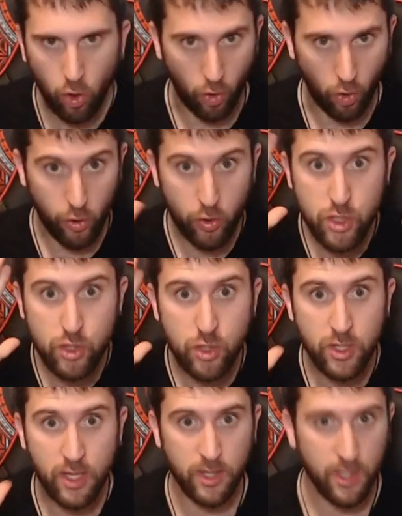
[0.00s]
Ojo, no
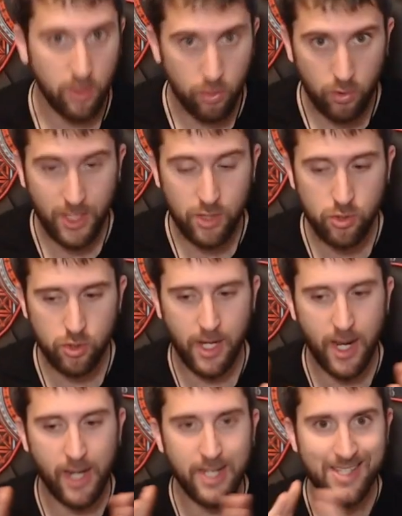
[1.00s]
estoy diciendo que esos
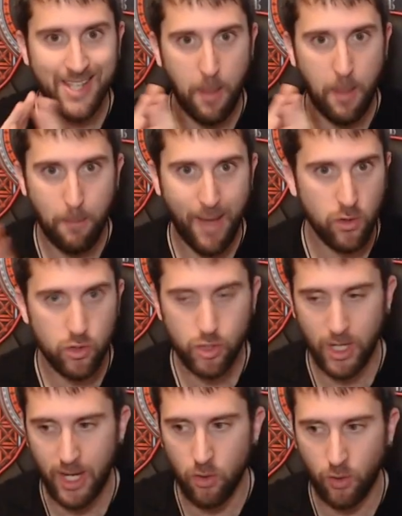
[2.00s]
canales sean
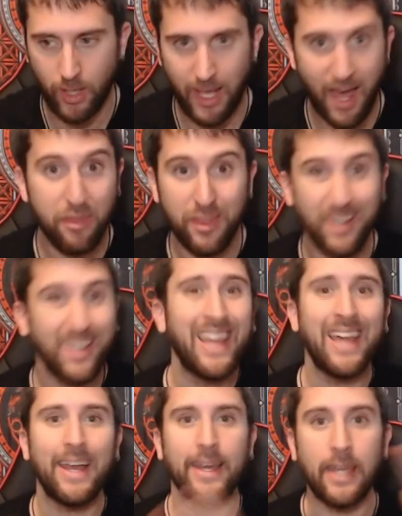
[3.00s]
malos en lo que hacen
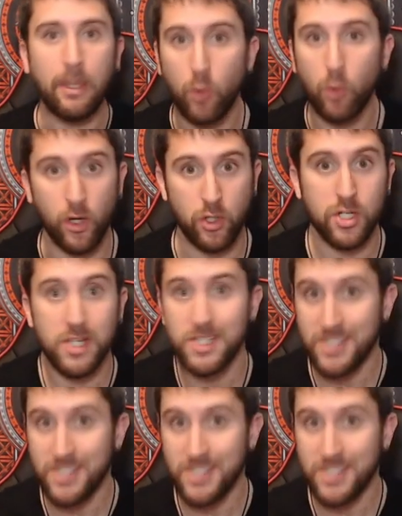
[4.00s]
ni buenos,